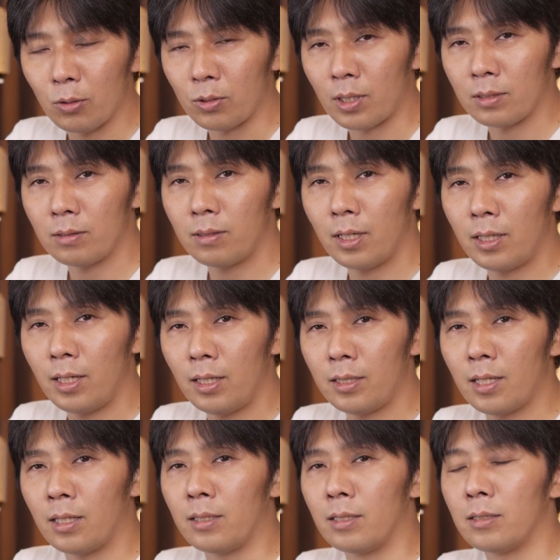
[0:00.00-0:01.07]
を撮影でき
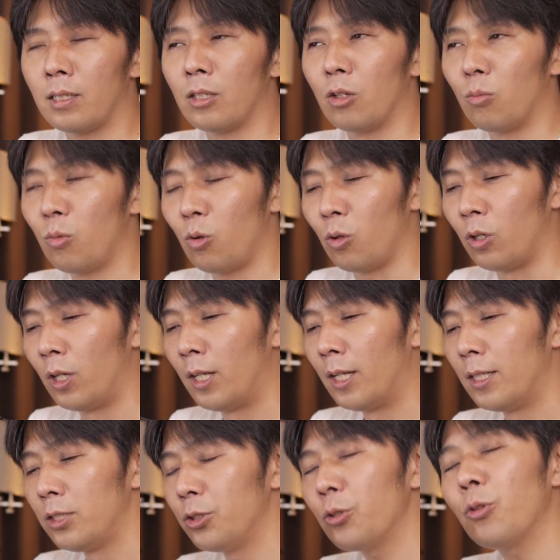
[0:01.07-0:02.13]
たんですけども、
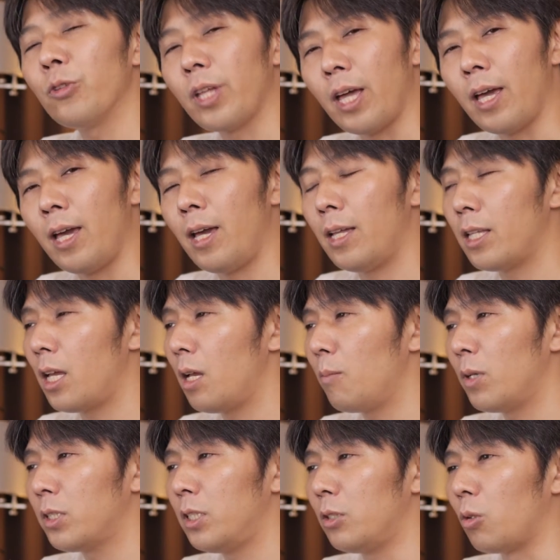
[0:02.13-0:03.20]
ちょっとね、悩
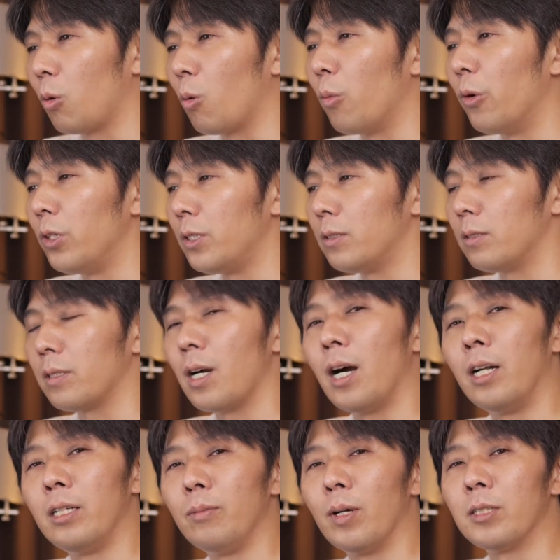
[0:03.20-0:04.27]
ましいとこもいくつ
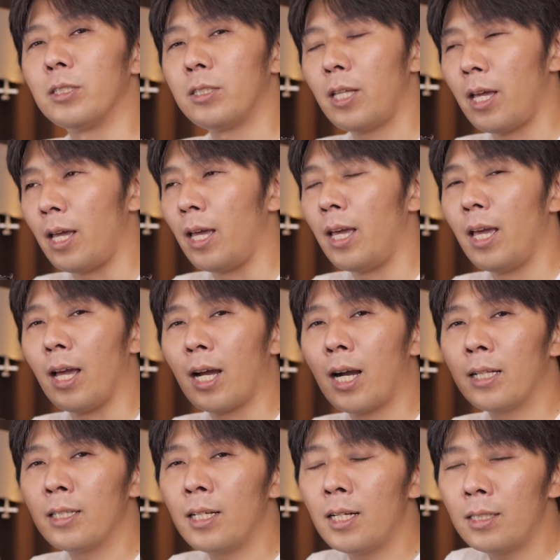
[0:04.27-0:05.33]
かありまして、必
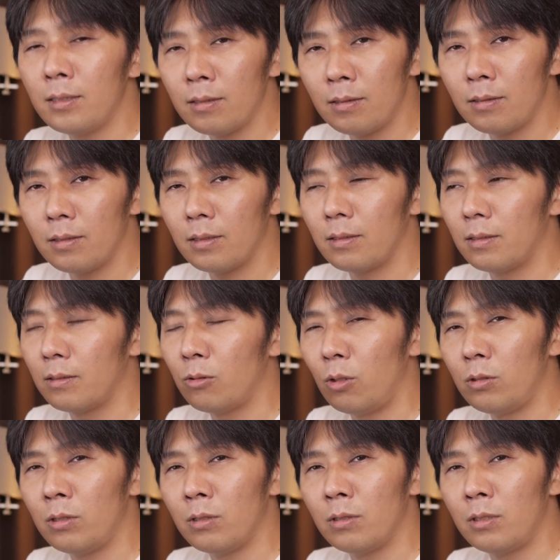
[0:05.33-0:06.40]
ず
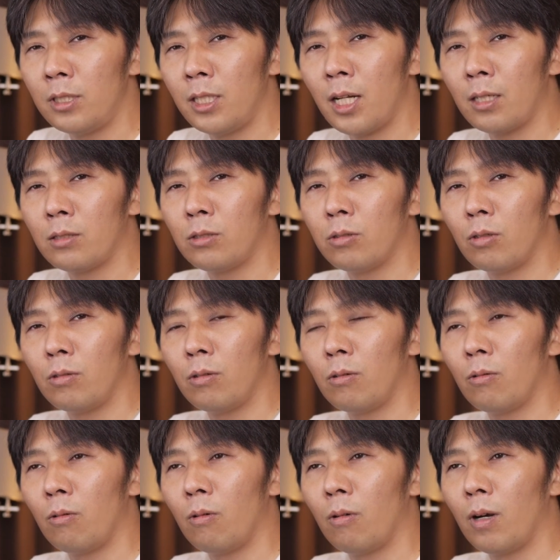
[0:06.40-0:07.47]
ノイズリダクション
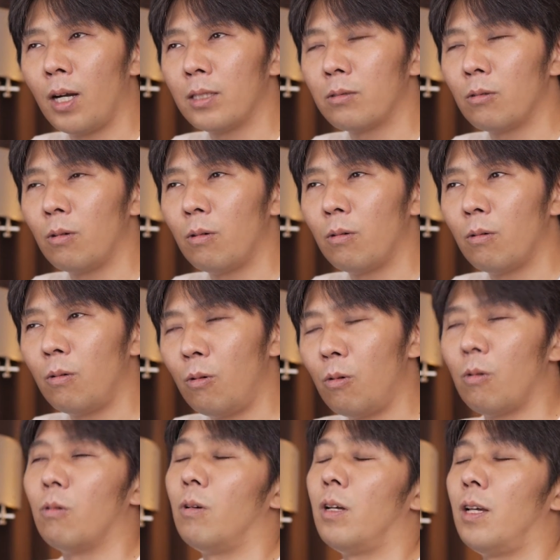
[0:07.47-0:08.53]
用の画像
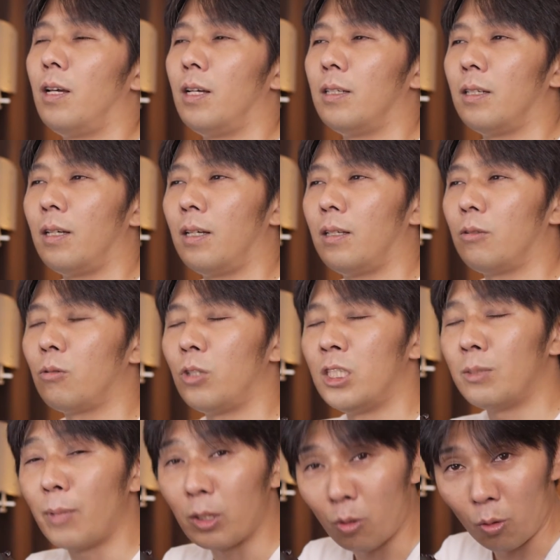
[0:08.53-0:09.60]
を、
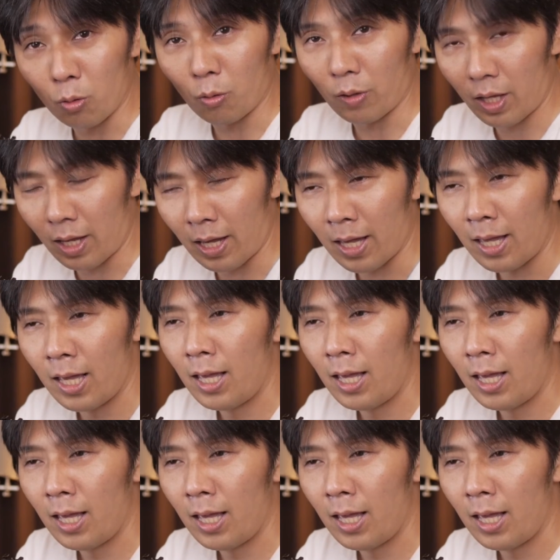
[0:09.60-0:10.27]
1枚撮るので、